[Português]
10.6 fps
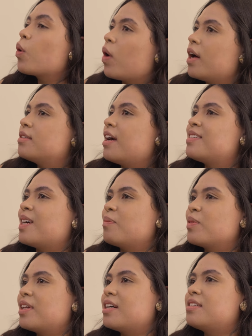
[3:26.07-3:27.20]
enquanto, essa é a
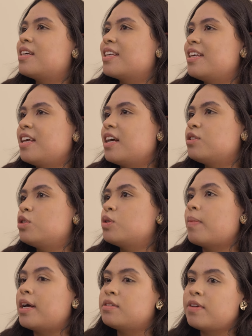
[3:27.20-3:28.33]
mudança que a gente
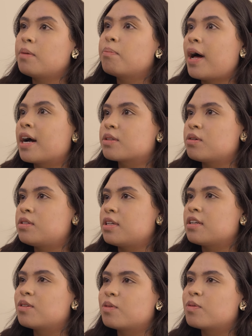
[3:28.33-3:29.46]
mais vê impacto assim
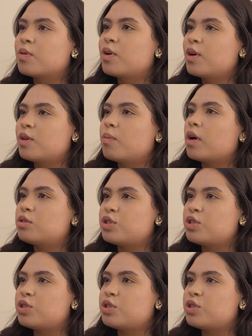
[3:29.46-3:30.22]
no no modo